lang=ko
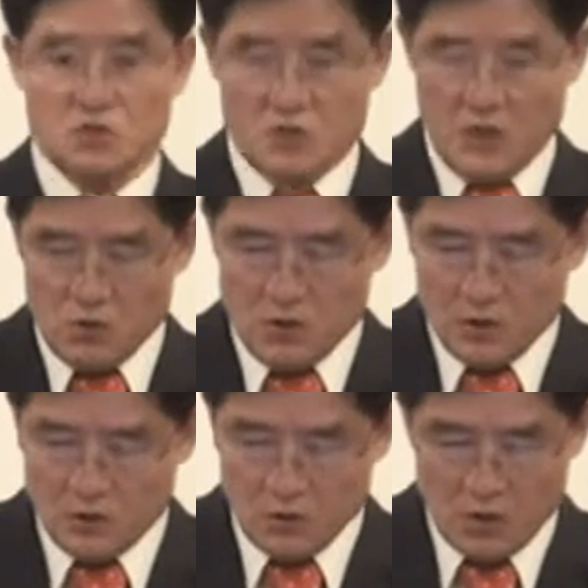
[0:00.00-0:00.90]

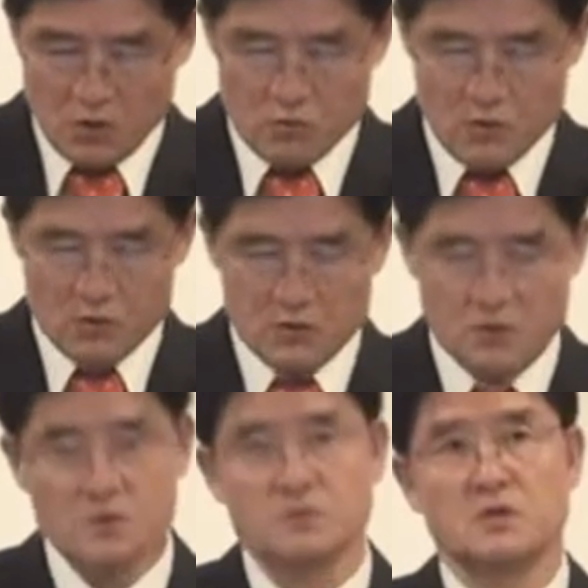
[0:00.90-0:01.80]
자유인과 노예의 구분은
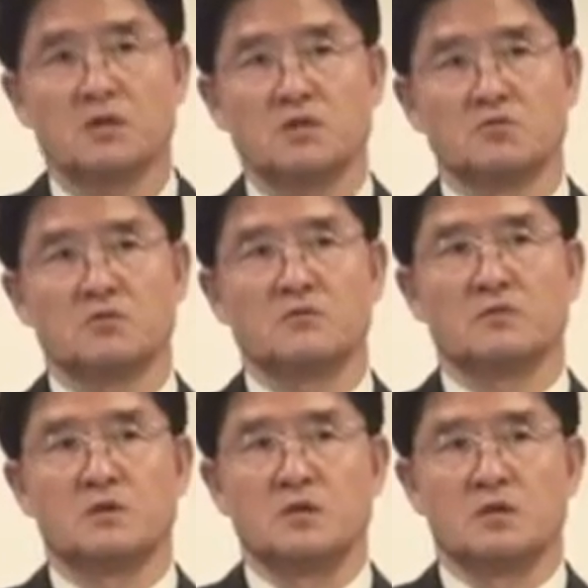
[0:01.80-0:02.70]
더 엄격했겠죠.
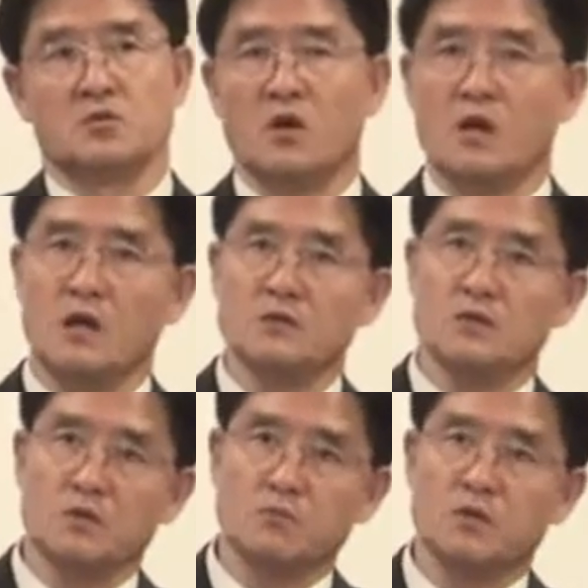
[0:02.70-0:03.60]
또
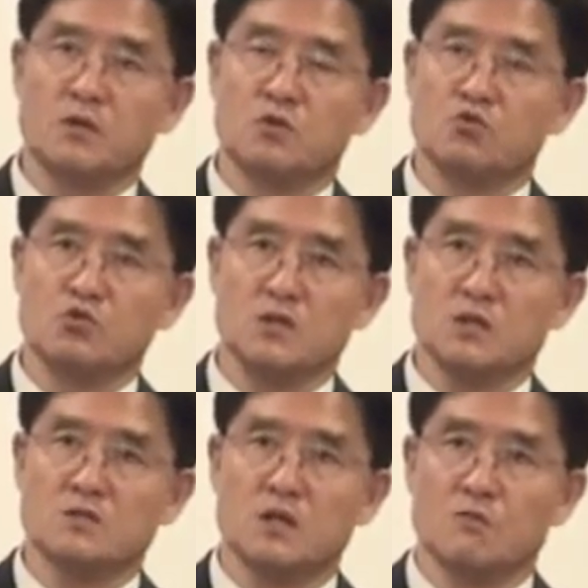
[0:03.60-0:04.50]
헬라인은 특별히
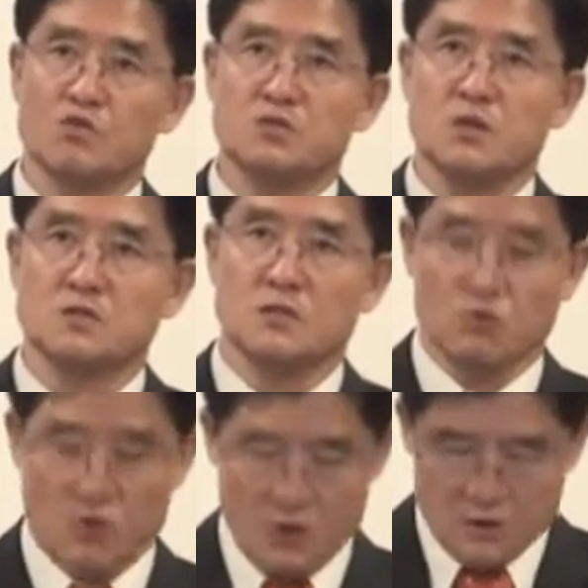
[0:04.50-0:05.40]
유식한 사람, 무식한
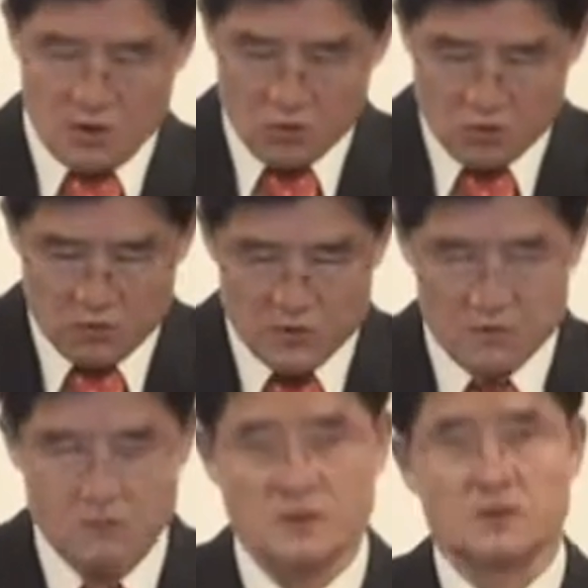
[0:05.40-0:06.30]
사람 굉장히
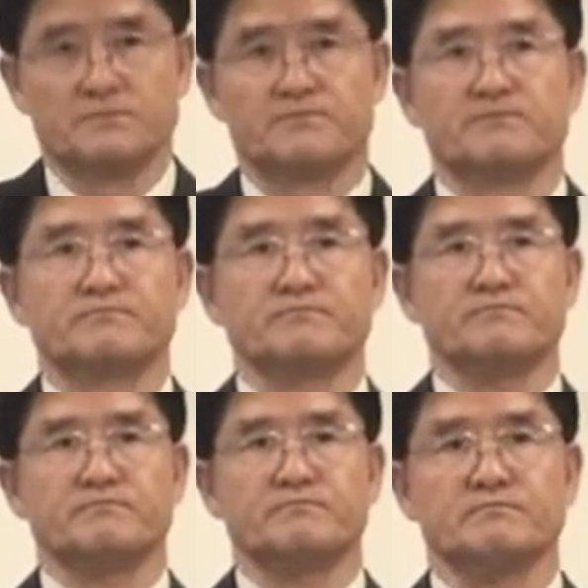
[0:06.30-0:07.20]
구분했습니다.
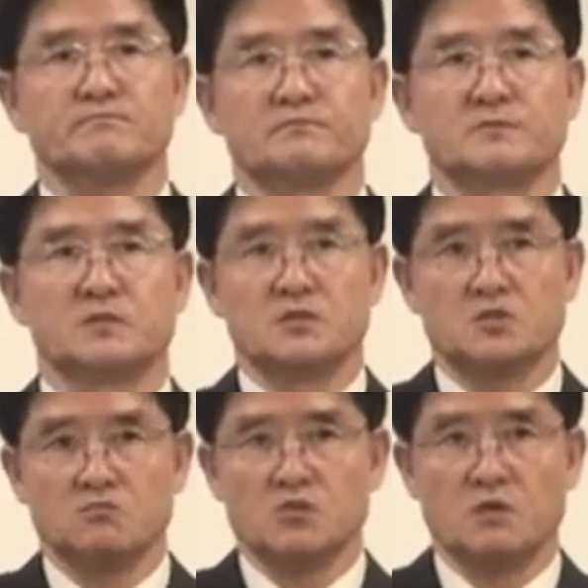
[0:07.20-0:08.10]
그
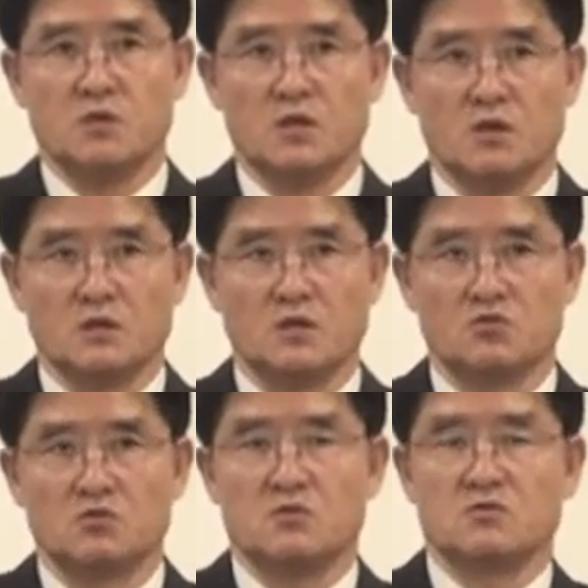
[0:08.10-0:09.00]
신분의 벽이 굉장히
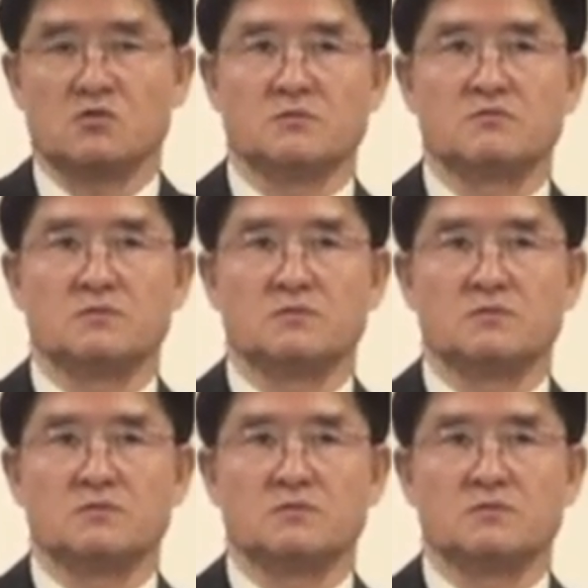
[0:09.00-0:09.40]
두터워죠.